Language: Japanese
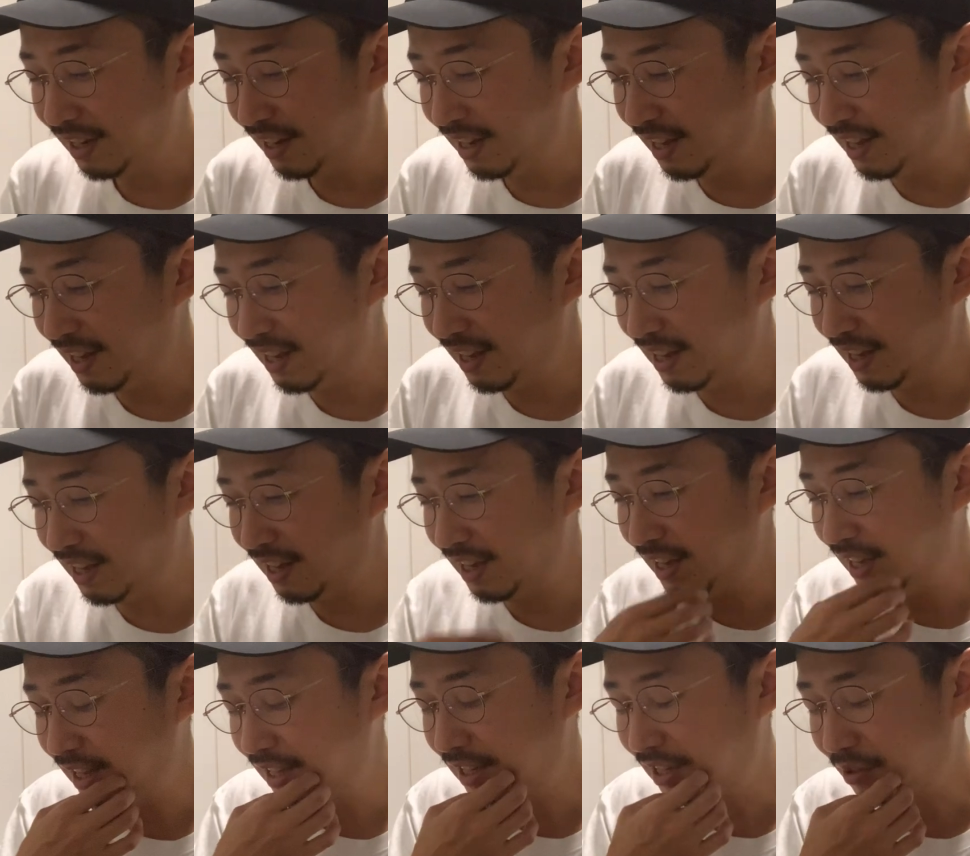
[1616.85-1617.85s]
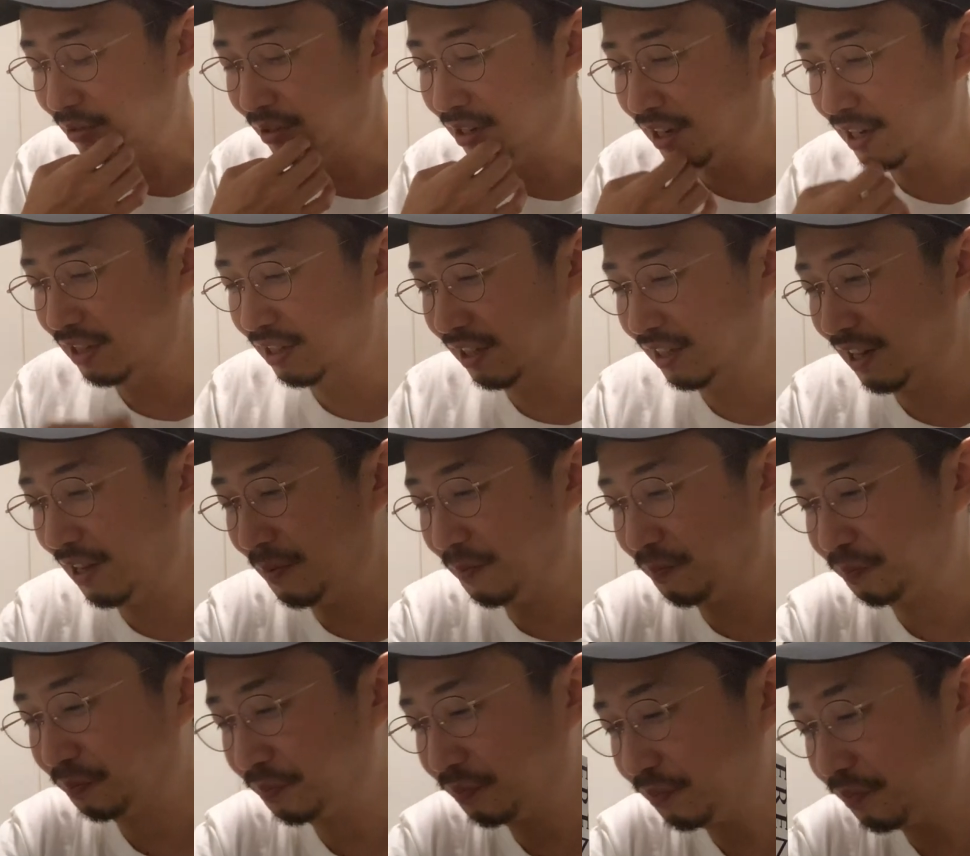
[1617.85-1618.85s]
えー、じゃあそんな感じで、
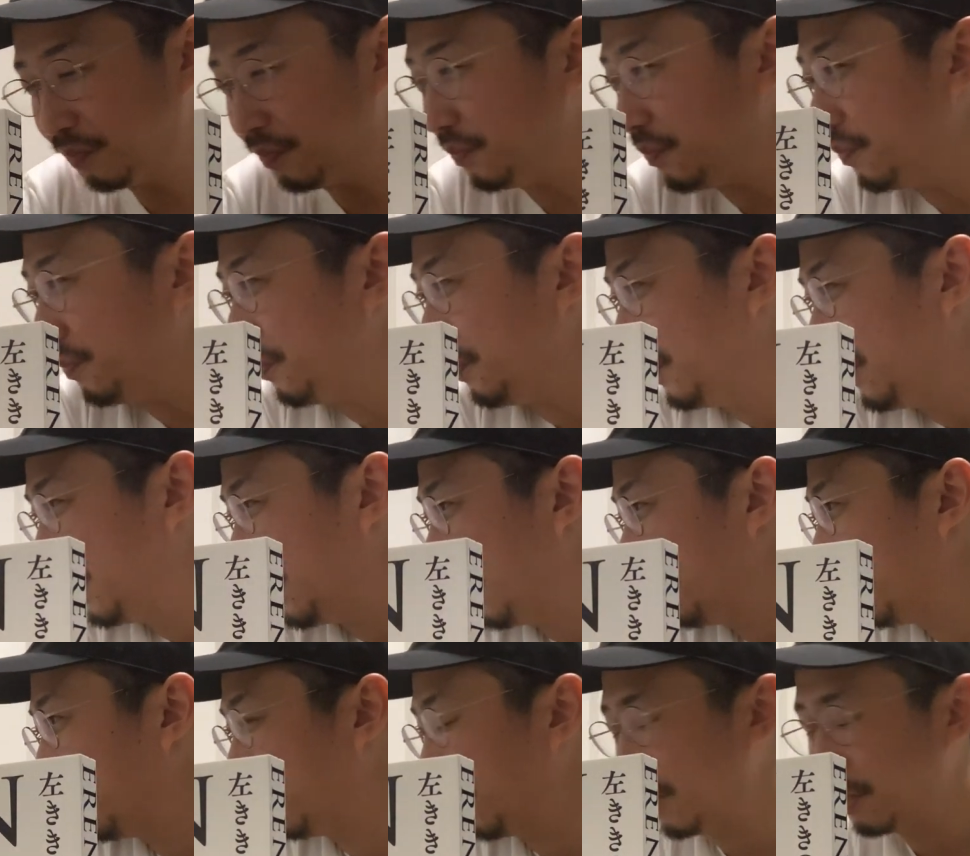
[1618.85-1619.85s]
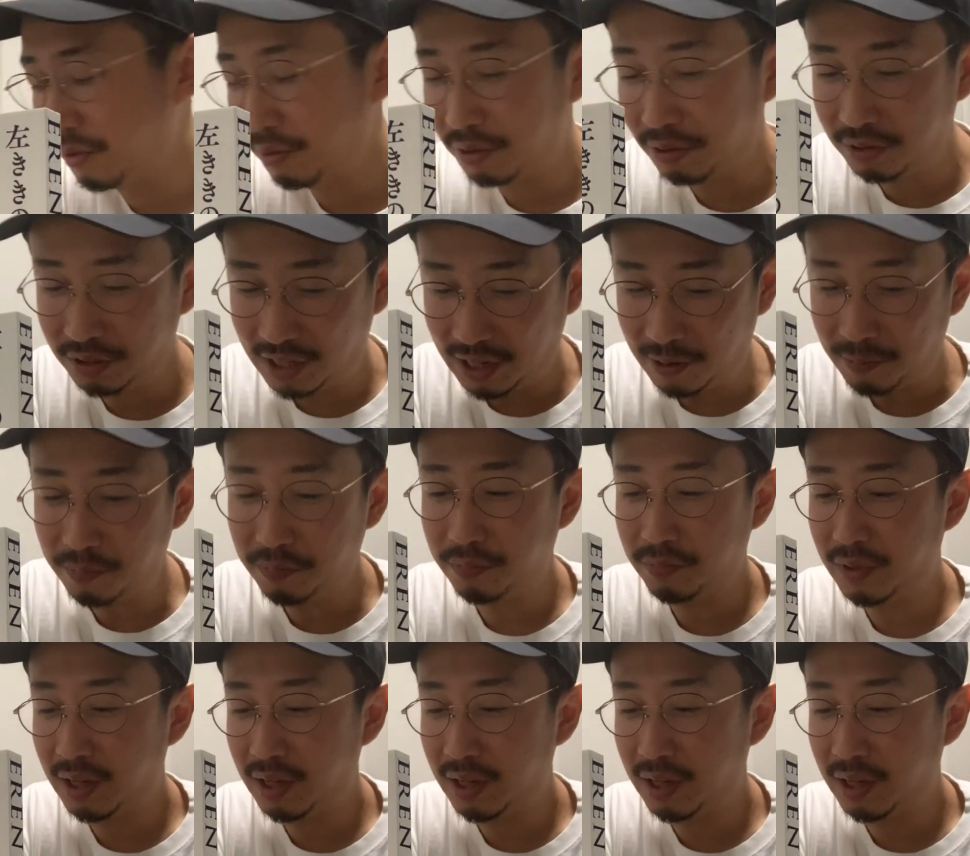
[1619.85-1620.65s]
ジャンププラスを読んで、